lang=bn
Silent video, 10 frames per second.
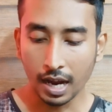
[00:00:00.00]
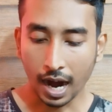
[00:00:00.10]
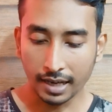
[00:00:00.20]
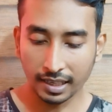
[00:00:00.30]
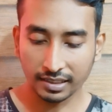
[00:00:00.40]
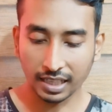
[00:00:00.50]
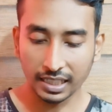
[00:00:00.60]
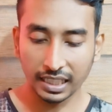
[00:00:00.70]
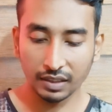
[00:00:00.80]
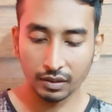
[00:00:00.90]

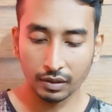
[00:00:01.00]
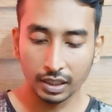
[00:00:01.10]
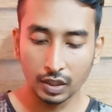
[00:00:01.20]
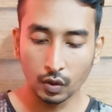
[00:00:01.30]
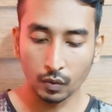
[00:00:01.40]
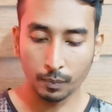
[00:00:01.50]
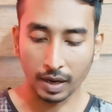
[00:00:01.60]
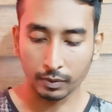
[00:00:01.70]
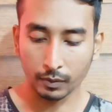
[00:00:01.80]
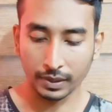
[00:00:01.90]
আন্ডারস্ট্যান্ডিং ইউর
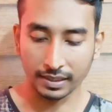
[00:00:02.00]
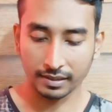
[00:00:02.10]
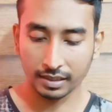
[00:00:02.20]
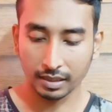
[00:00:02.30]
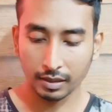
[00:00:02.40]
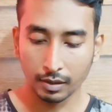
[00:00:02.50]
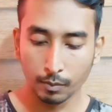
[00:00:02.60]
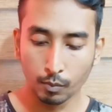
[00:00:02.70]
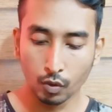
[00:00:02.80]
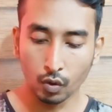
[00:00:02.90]
পারফরমেন্স
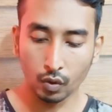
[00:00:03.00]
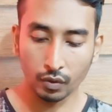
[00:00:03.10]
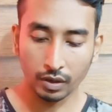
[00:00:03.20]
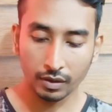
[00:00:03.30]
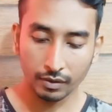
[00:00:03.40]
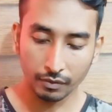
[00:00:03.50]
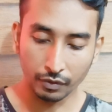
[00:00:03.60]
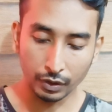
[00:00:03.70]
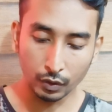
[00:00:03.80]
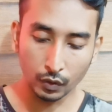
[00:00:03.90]
মোর
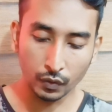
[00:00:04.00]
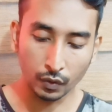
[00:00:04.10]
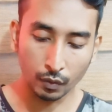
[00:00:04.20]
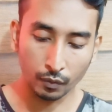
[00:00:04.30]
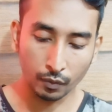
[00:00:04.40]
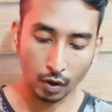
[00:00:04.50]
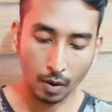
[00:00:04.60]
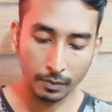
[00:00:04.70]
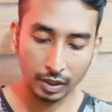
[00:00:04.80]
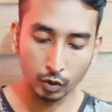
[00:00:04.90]
ভিউ ফ্রম
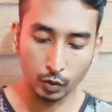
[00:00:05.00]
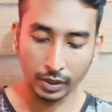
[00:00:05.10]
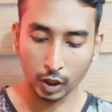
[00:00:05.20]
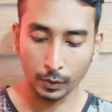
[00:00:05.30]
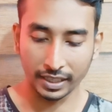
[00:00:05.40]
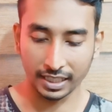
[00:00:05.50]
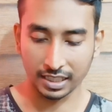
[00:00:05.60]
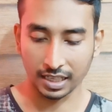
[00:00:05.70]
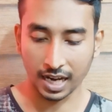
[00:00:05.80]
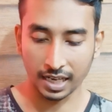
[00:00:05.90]
ইউটিউব
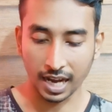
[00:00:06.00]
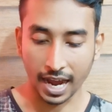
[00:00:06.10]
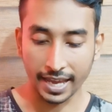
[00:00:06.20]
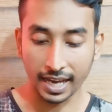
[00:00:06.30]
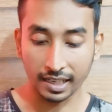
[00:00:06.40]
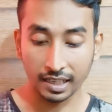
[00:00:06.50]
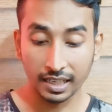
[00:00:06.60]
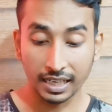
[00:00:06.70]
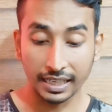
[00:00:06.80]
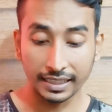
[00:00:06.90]
রেকমেন্ডেশন আর হায়ার
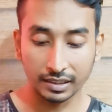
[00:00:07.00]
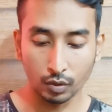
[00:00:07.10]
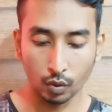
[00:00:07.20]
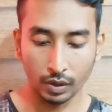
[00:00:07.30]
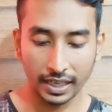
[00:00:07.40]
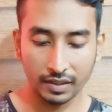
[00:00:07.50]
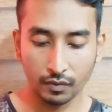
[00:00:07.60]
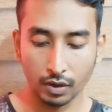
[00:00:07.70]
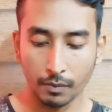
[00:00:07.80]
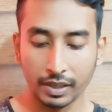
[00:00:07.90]
ক্লিক থ্রু রেট
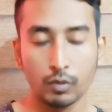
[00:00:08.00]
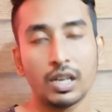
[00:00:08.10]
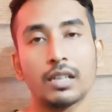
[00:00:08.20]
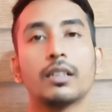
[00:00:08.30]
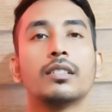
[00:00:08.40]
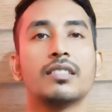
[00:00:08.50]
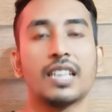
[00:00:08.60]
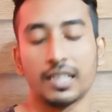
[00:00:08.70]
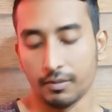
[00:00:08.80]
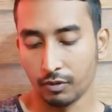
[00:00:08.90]
ফ্রম রেগুলার
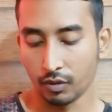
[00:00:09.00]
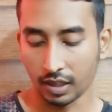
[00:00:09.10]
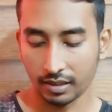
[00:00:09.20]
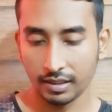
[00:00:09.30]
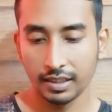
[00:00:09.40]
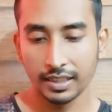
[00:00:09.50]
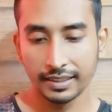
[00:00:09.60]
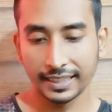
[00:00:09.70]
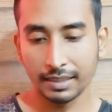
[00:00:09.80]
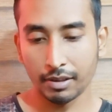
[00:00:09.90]
চ্যানেল ভিউয়ার
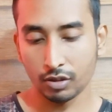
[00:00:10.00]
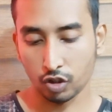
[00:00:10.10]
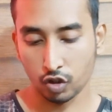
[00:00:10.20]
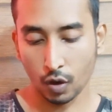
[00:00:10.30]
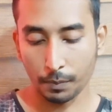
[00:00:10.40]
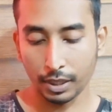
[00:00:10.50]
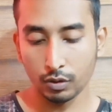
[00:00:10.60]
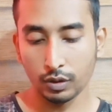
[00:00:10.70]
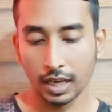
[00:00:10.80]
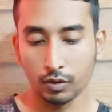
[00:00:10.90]
দেখতে পাচ্ছ সব কিছু
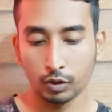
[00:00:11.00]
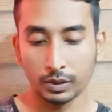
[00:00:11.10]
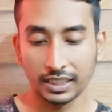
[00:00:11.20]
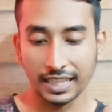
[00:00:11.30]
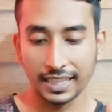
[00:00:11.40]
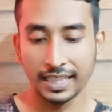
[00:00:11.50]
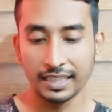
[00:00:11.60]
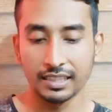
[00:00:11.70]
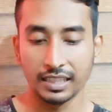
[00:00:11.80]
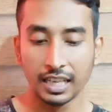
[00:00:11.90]
দেখো তোমাদের দেখিয়ে
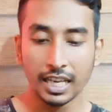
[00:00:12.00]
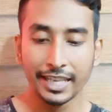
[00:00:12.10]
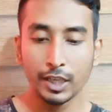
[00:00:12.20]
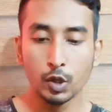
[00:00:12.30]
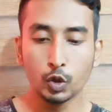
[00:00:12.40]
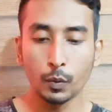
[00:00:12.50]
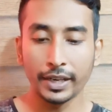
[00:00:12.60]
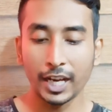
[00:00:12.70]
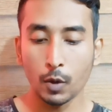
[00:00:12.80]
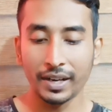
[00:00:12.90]
দিচ্ছি ইউটিউব
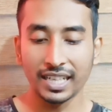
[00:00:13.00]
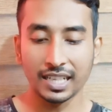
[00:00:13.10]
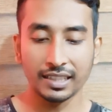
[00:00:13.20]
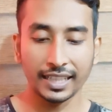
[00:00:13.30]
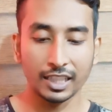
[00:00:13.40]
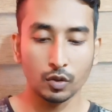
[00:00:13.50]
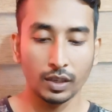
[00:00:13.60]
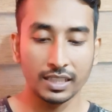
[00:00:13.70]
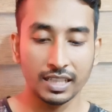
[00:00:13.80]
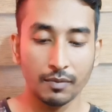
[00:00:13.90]
রেকমেন্ডেশন থেকে চলে এসছে